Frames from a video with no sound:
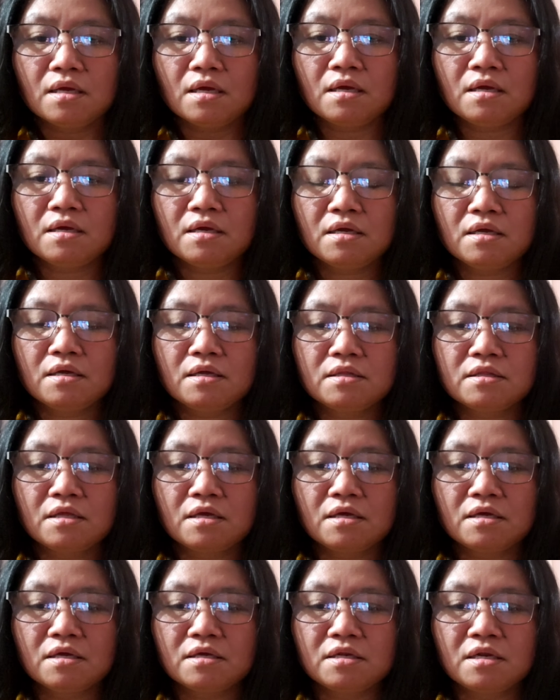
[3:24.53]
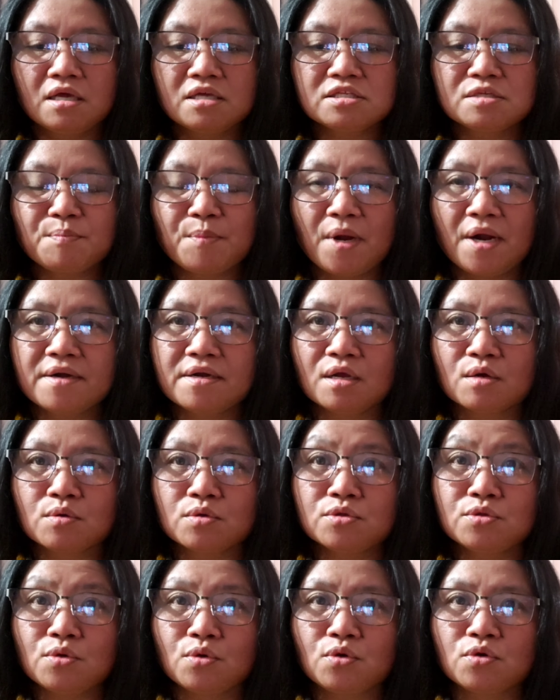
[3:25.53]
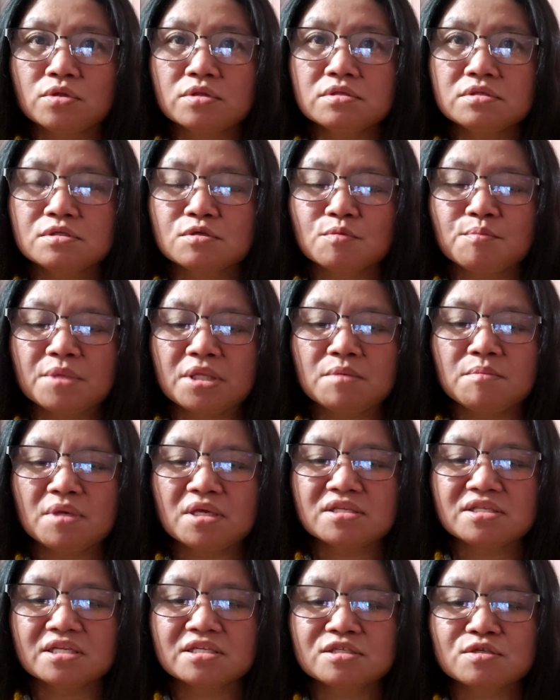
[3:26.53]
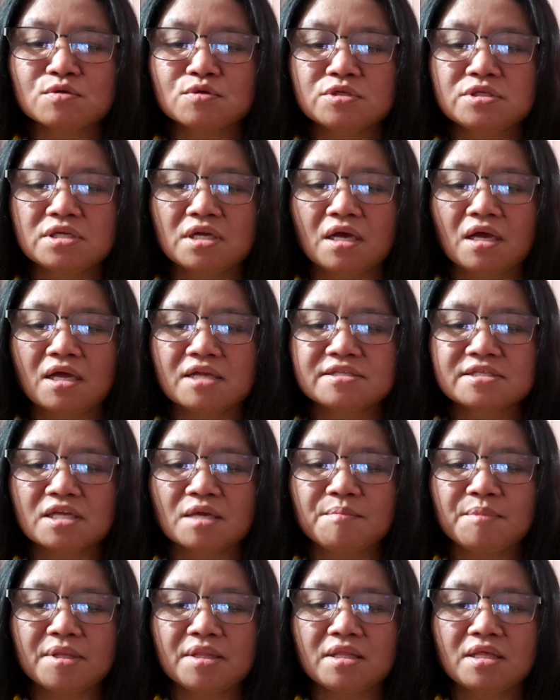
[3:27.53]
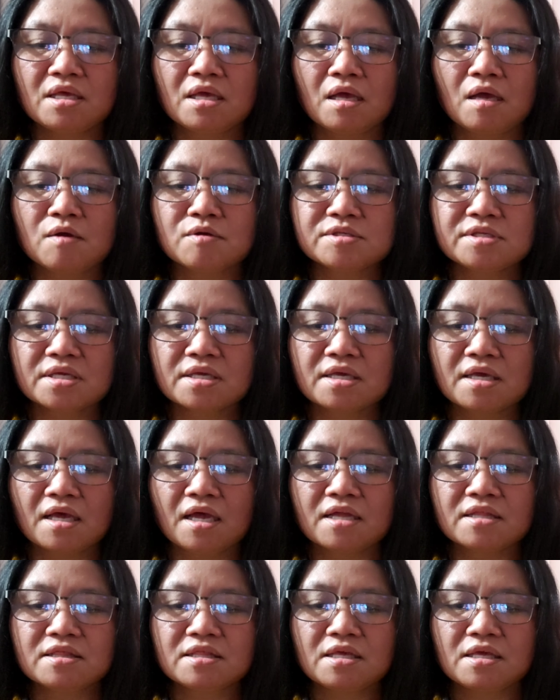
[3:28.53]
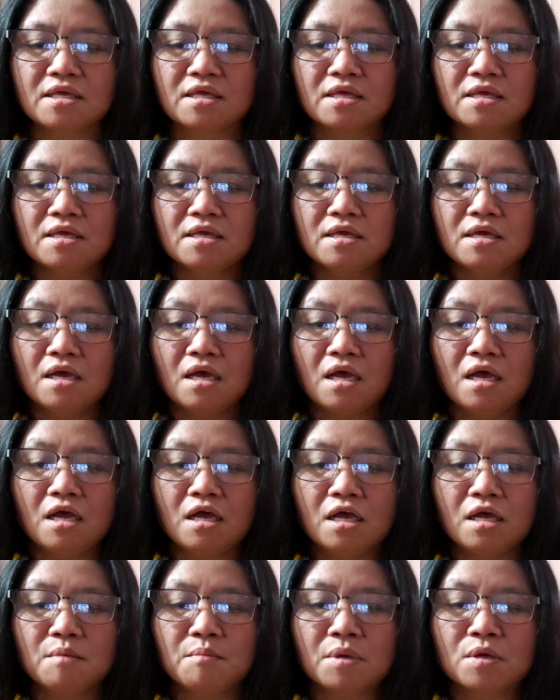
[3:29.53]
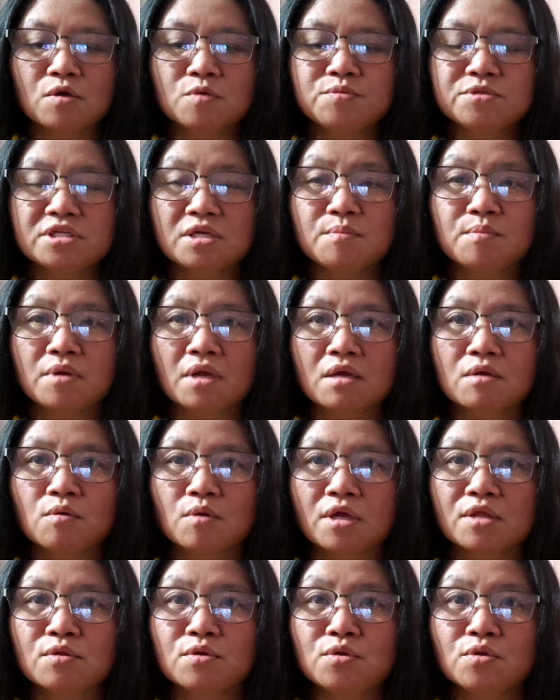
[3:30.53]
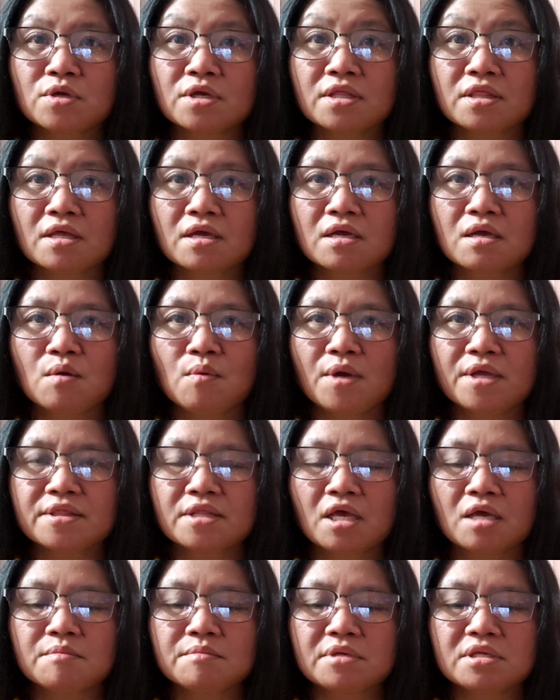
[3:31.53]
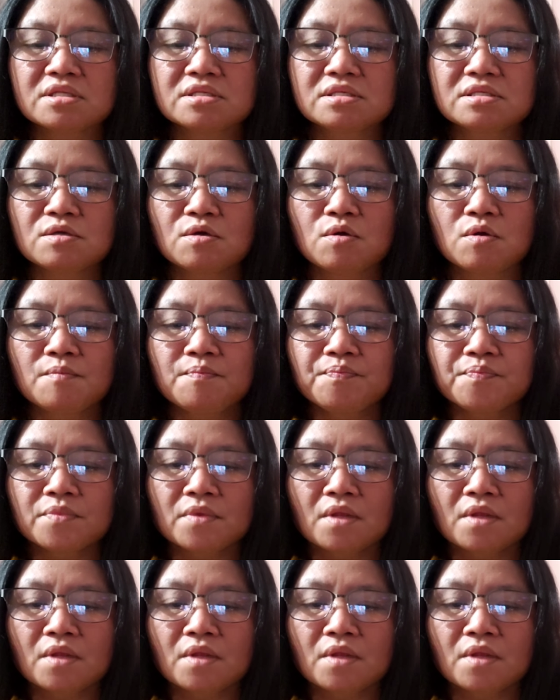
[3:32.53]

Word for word: uh, na-inspired na ako doon. So, min-message ko siya at sabi niya, o oh, sige ate, uh, mag-observe ka kung ano yung ginagawa namin. So,